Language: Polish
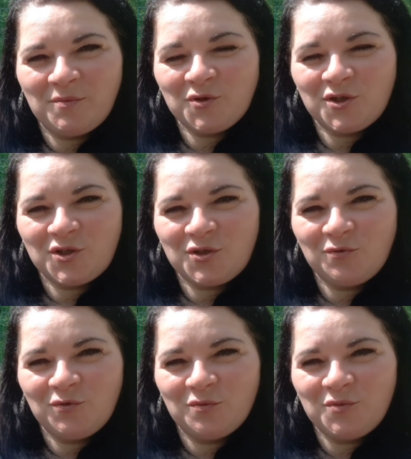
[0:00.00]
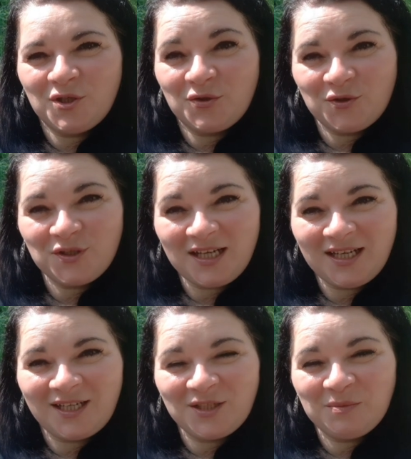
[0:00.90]
może jeszcze uda mi się coś
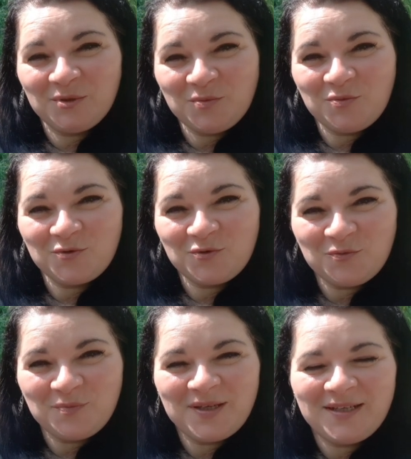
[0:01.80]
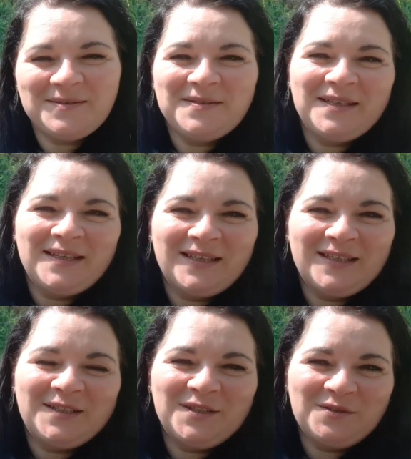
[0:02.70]
nagrać, to by też było super.
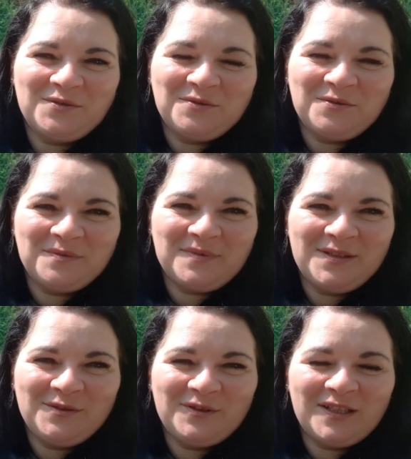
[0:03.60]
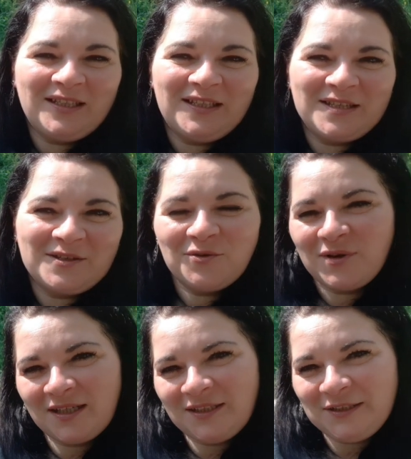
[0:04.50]
No i to tak jest,
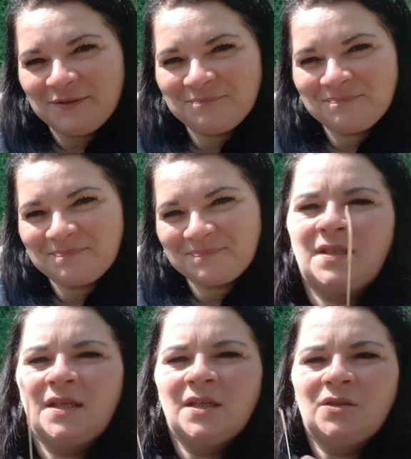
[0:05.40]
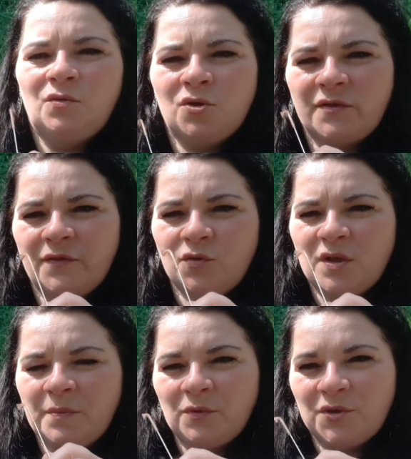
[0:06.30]
kochani. Dużo z już
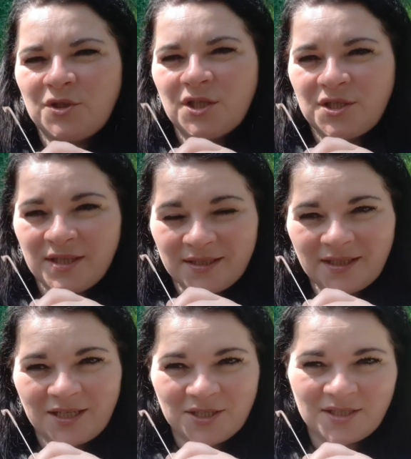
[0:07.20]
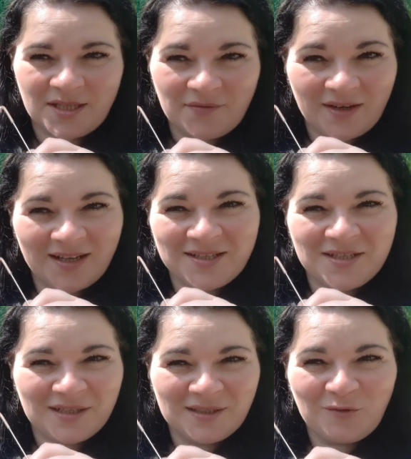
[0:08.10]
na pewno też gdzieś jakaś no, jest na
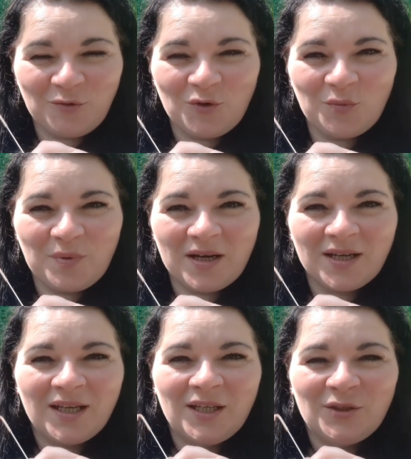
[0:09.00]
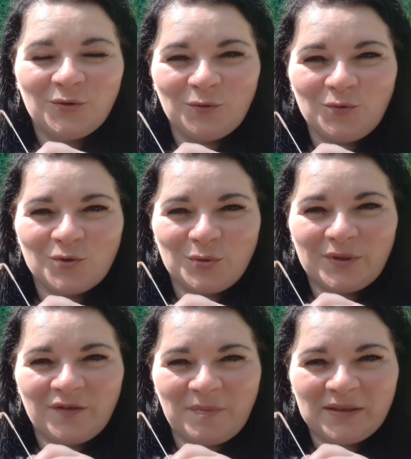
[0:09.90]
wakacjach, na urlopach. No u nas
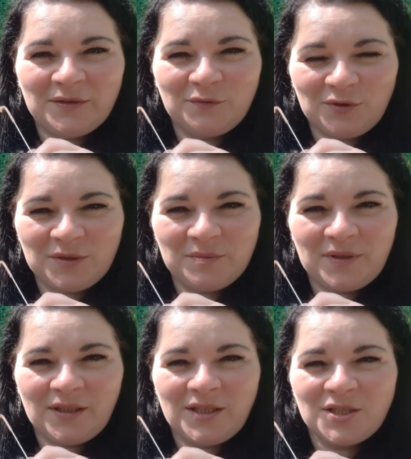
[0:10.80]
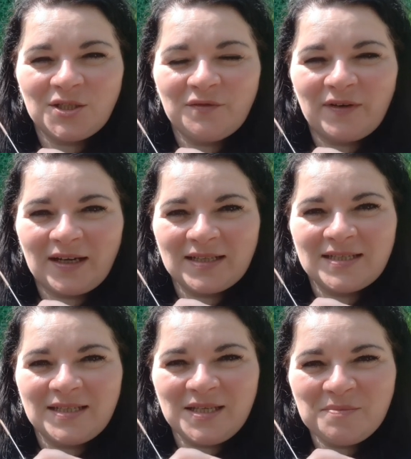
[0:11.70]
tutaj w Baden-Württemberg jeszcze tych
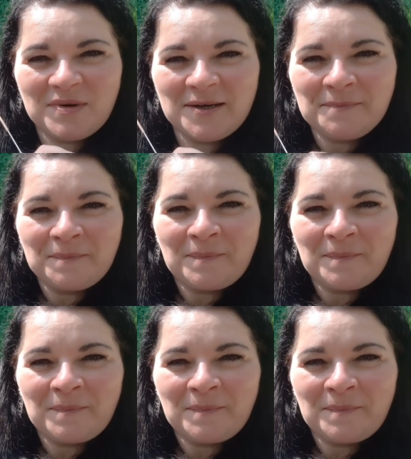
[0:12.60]
wakacji nie ma.